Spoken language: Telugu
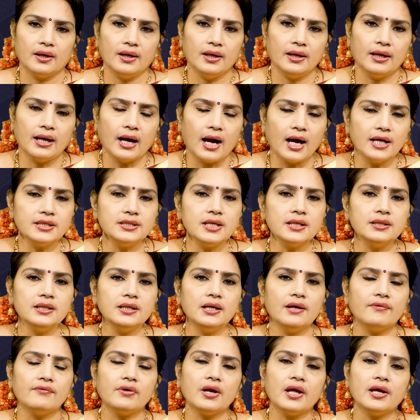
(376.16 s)
ఈ రాజాది
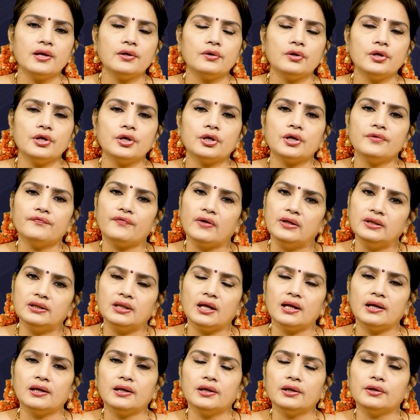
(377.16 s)
నవనాయకుల యొక్క
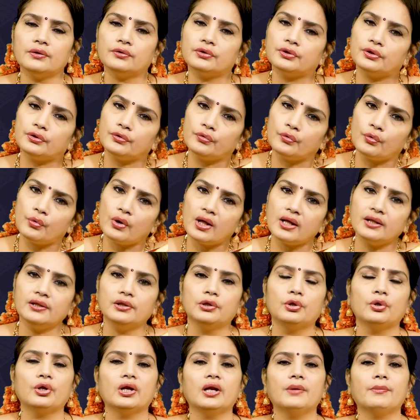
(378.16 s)
ఫలితాలని కూడా
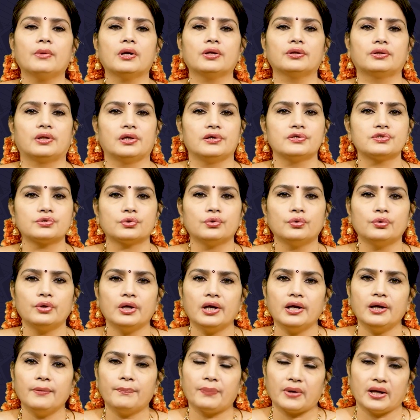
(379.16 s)
ఇందులోనే మనం
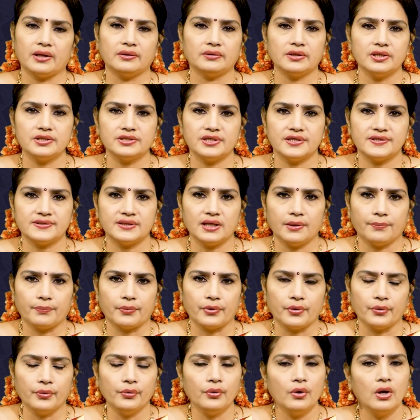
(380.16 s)
తెలుసుకునే ప్రయత్నం
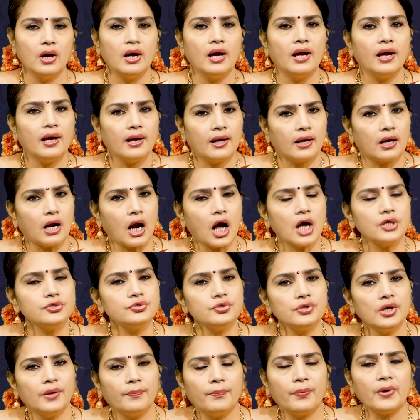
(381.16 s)
చేసినప్పుడు రాజు
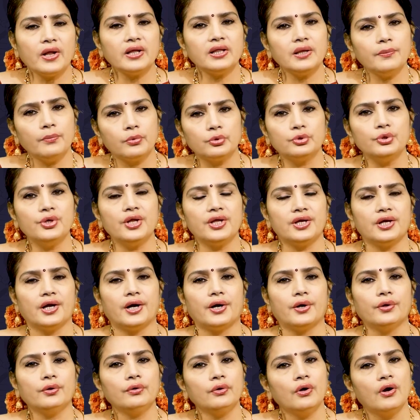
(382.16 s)
ఎప్పుడైతే
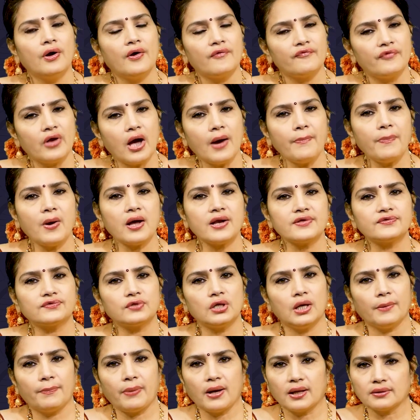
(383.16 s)
బుధుడయ్యాడో
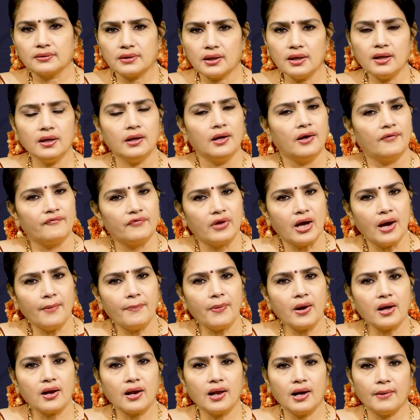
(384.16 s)
వ్యాపారస్తుల పాత్ర
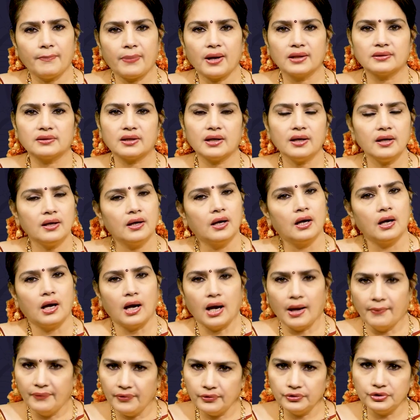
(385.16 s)
వ్యాపారాల పాత్ర
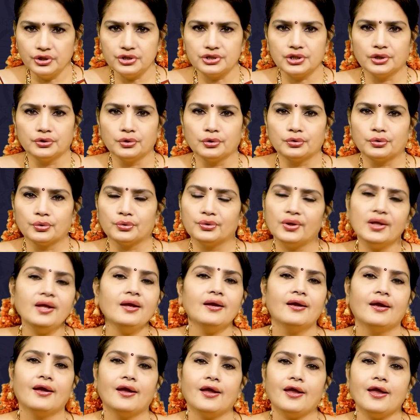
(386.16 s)
అభివృద్ధి చెందుతుంది
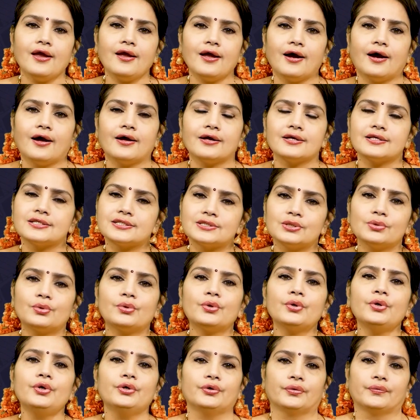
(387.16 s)
ఇక
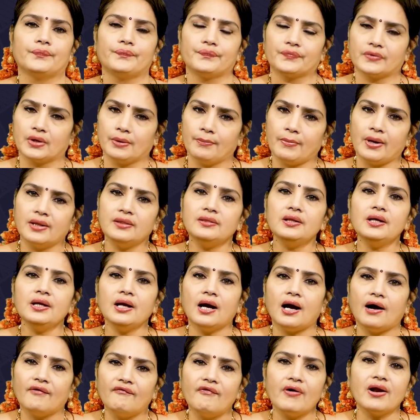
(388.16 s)
శుక్రుడు మంత్రి
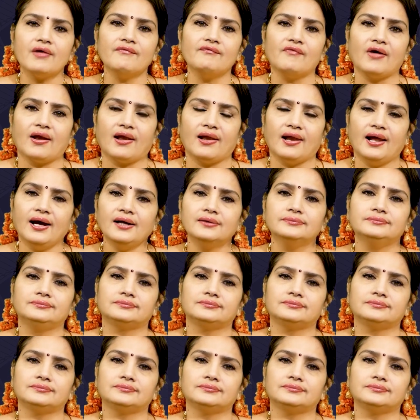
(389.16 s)
అవ్వడం వల్ల